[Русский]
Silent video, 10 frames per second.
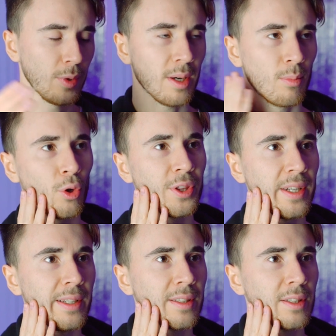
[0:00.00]
У меня модные
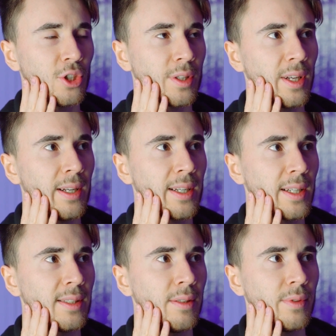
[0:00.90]
лица черта или
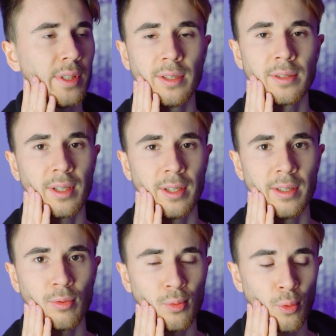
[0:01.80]
красивые, я не знаю,
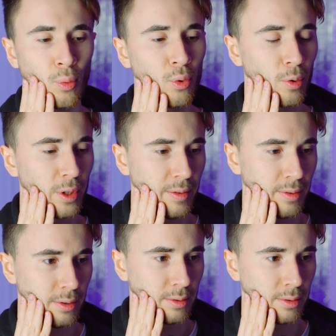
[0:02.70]
или уродливые.